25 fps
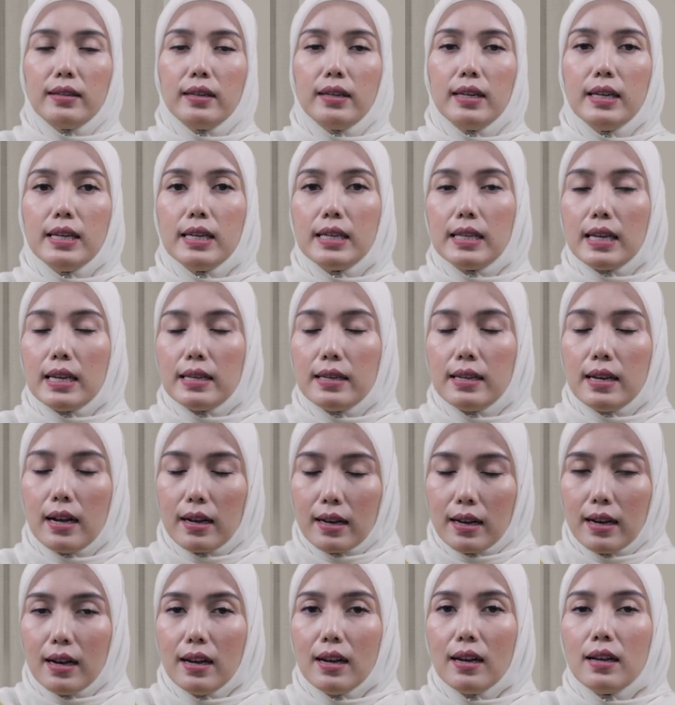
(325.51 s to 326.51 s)
Jadi
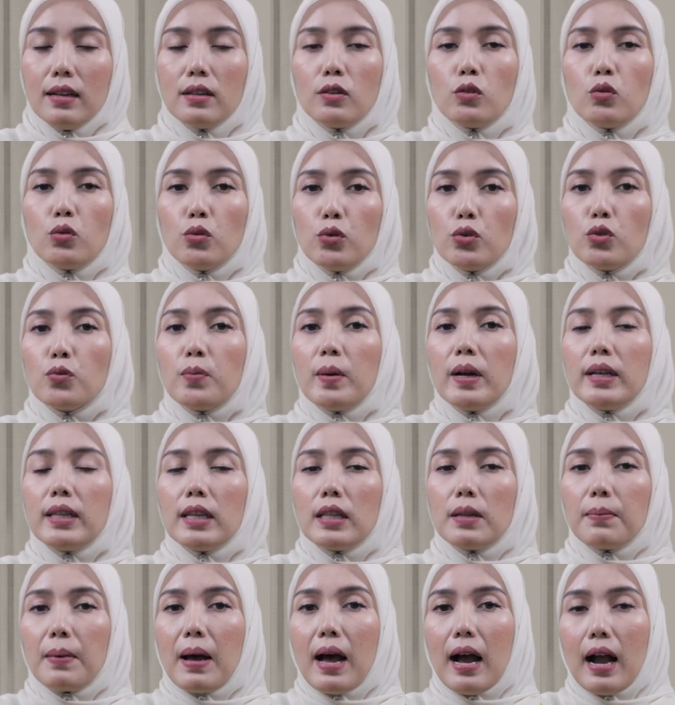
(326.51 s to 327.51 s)
dijaga suhu supaya
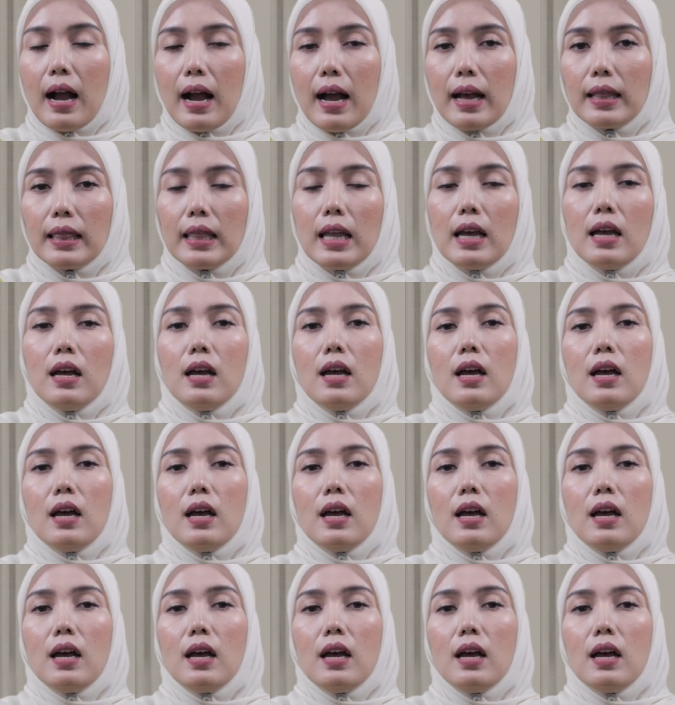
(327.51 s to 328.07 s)
tetap hangat.